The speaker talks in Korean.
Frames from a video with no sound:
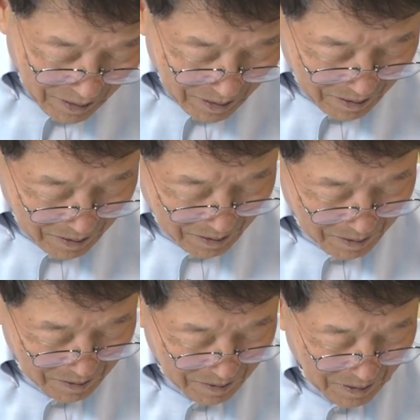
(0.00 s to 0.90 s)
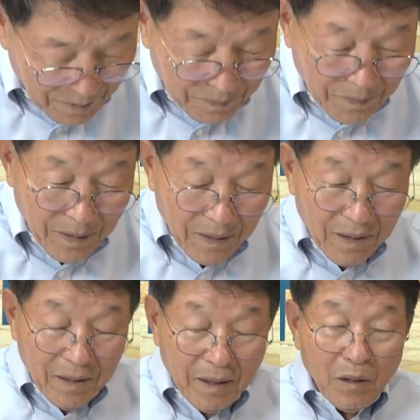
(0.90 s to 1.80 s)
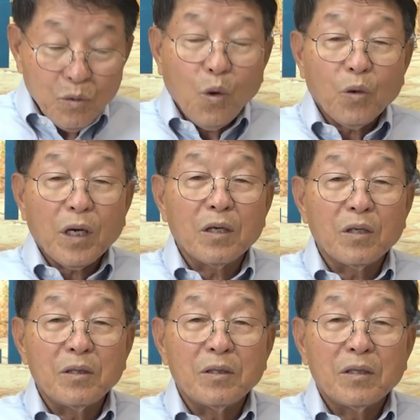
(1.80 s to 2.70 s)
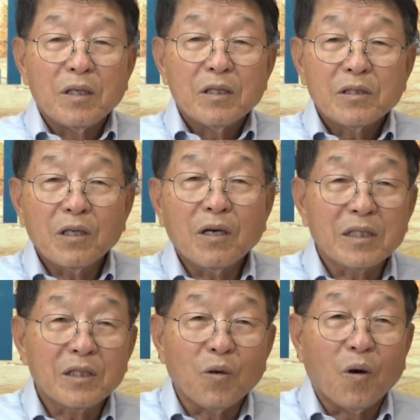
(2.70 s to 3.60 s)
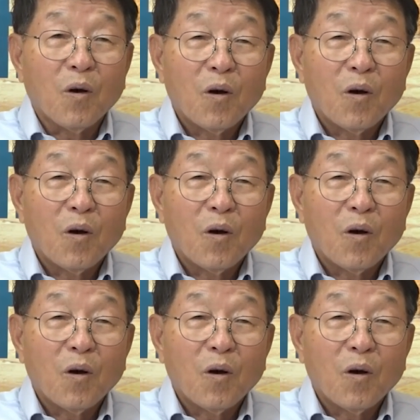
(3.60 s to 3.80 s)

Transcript: 이 토라를 써가지고